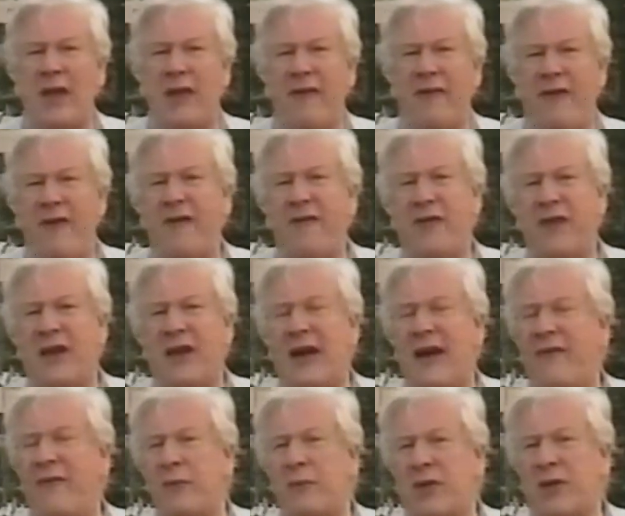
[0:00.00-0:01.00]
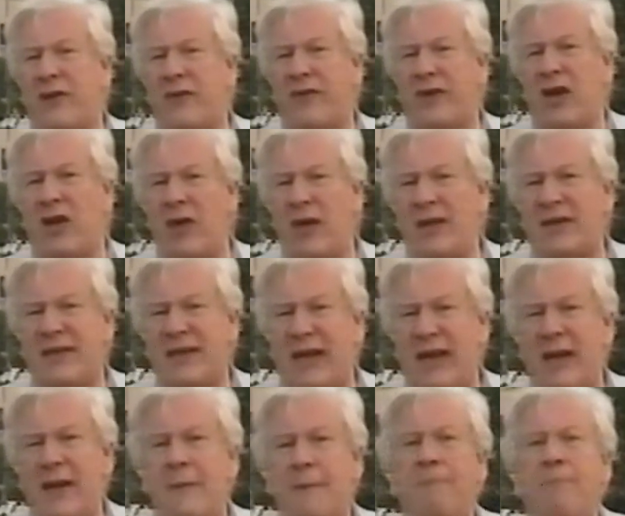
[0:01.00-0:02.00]
Il 5 luglio il governo
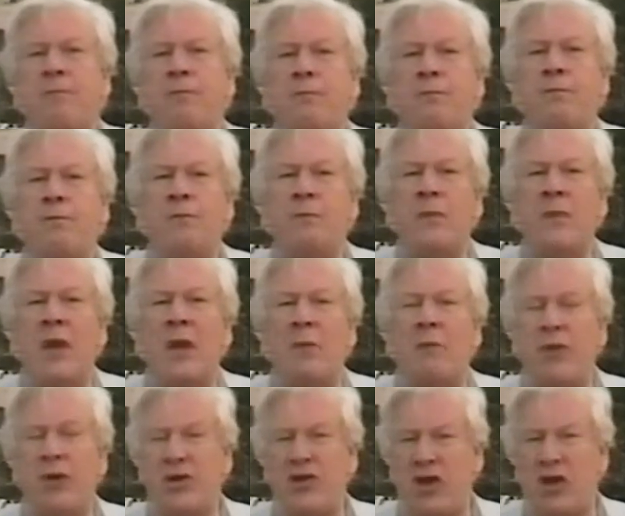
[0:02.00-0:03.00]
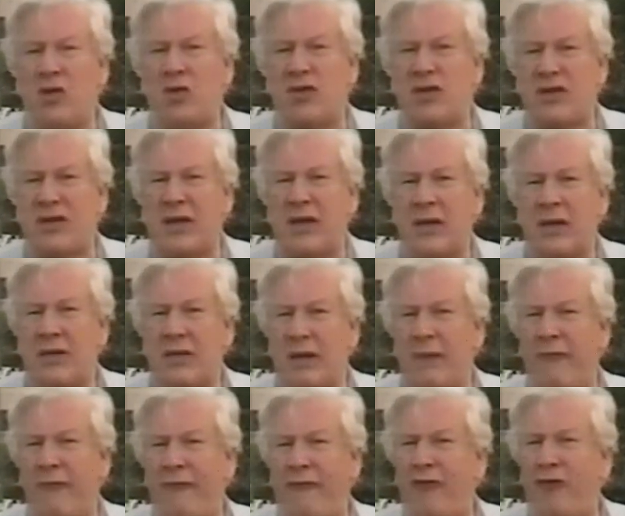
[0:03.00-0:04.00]
di Kerensky esibì dei
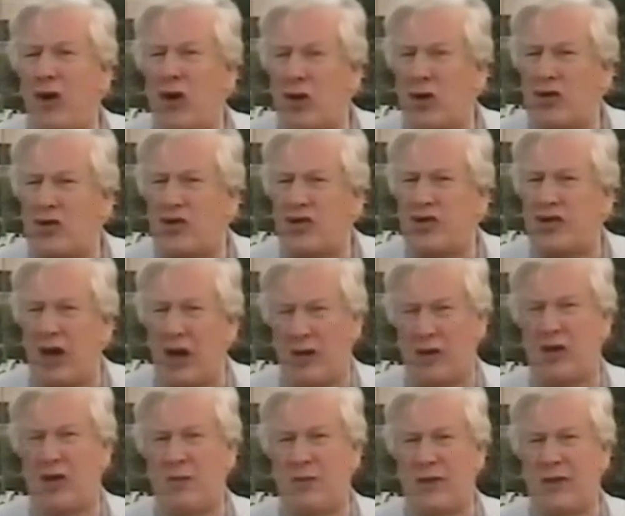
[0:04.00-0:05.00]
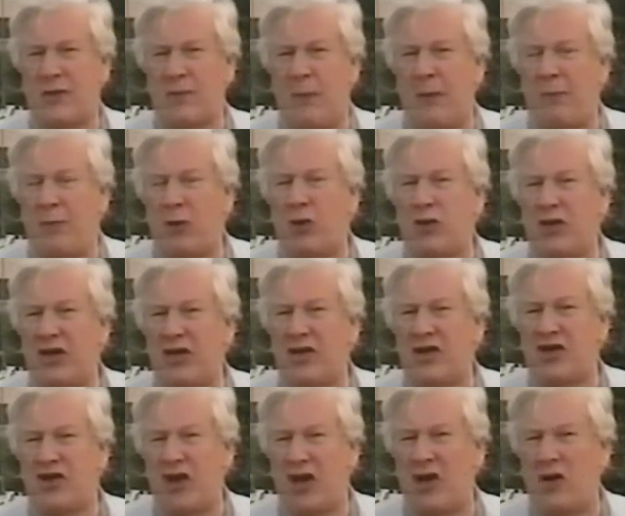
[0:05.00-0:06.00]
documenti contraffatti per
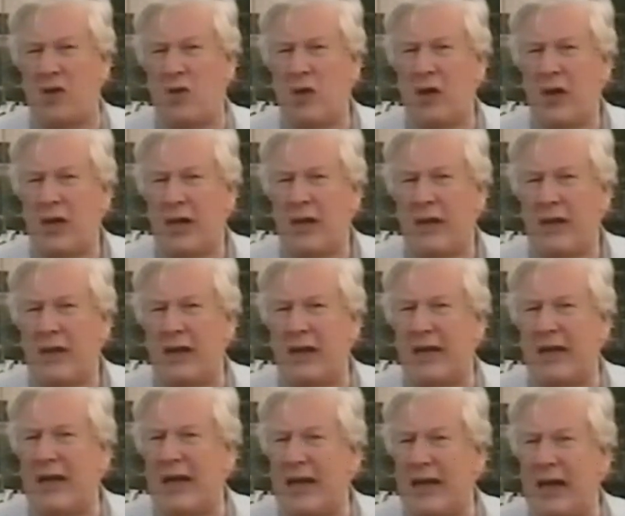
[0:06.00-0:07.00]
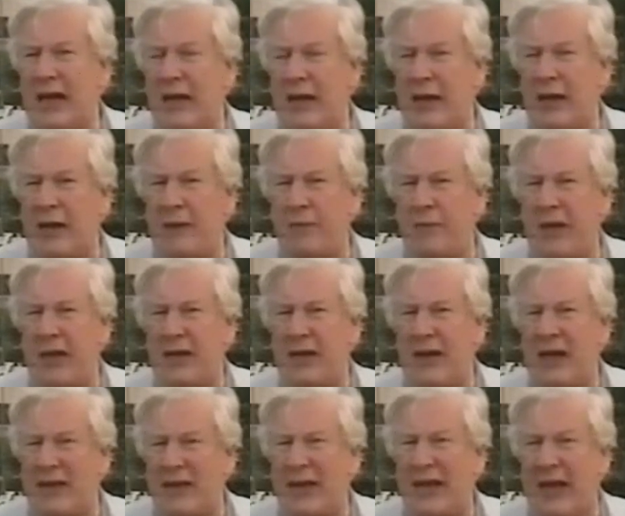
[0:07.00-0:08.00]
dimostrare che Lenin era
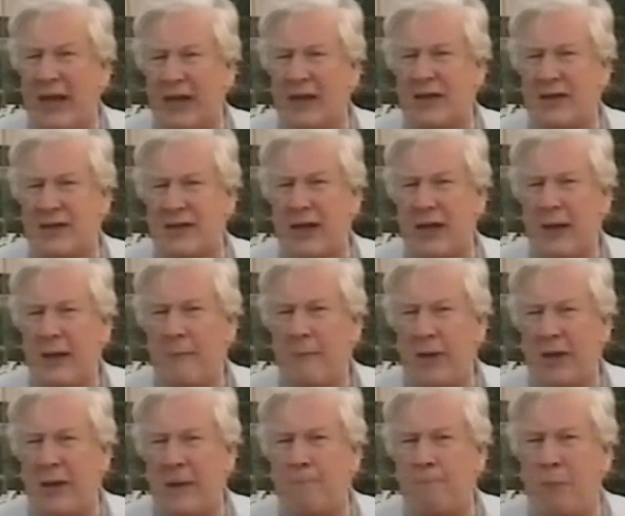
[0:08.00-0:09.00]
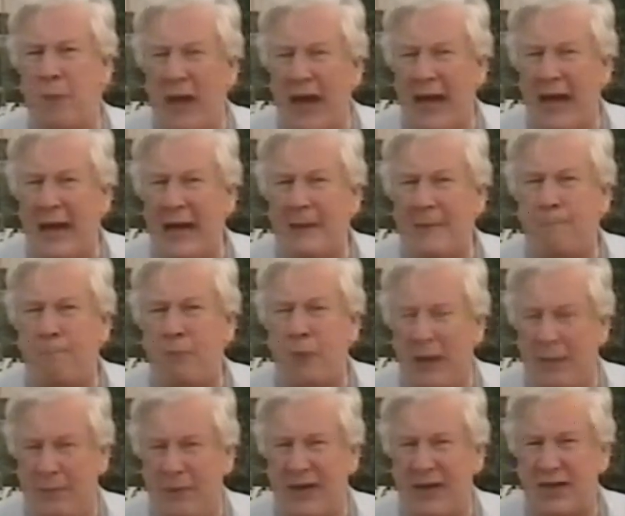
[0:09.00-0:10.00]
stata soltanto una marionetta manovrata dal
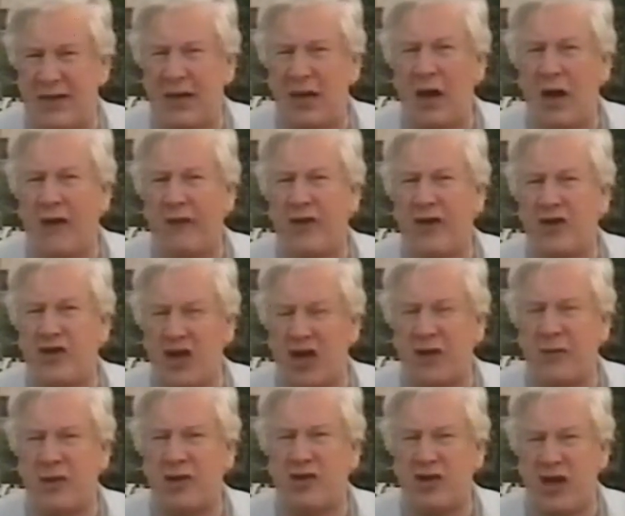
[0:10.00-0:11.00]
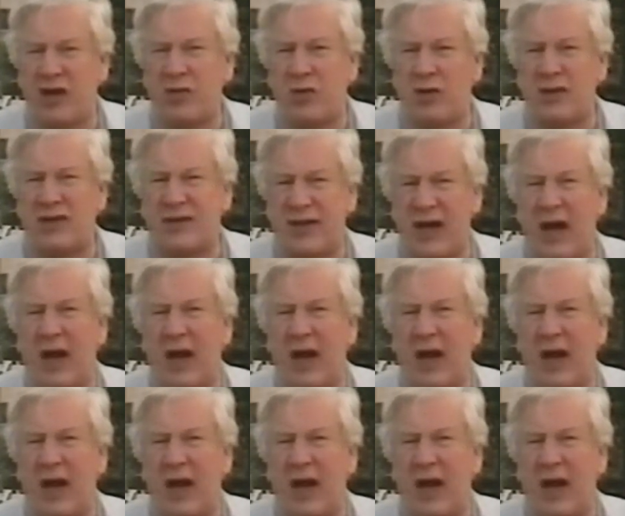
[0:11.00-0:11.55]
comando militare germanico.